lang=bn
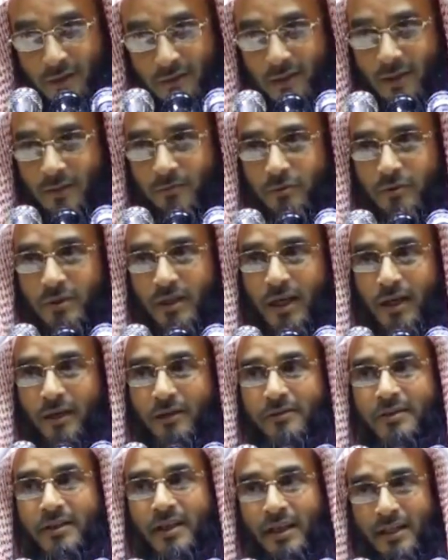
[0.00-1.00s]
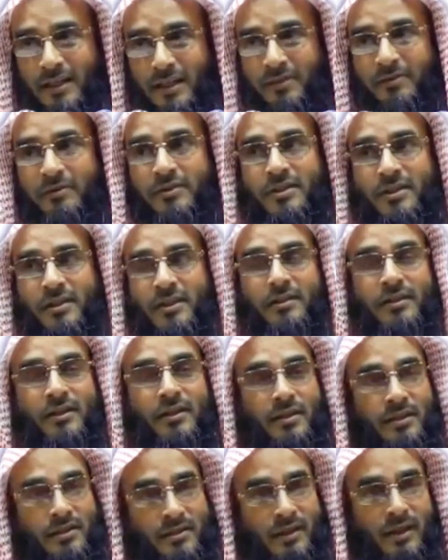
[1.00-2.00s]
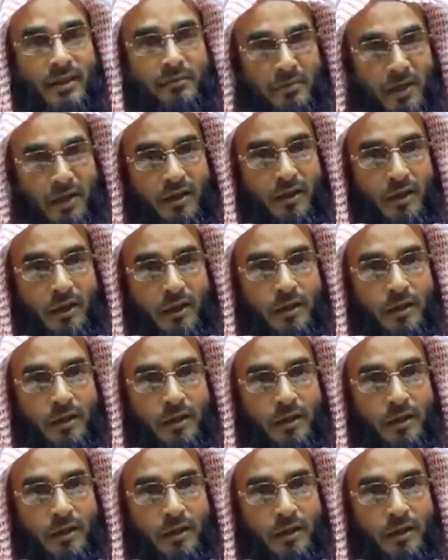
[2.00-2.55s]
তাহলে বোঝা গেল যে এটাই হচ্ছে দিন ইসলামের